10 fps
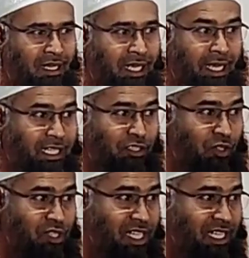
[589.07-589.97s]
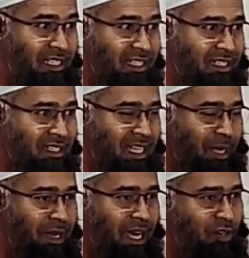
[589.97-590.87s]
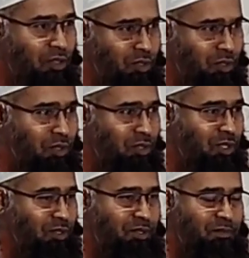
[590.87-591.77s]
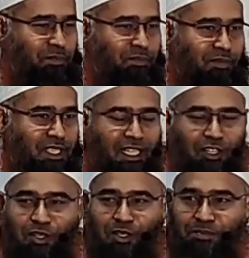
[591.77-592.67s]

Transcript: এটা চলছে আবার আরো দুঃখজনক সেটা হলো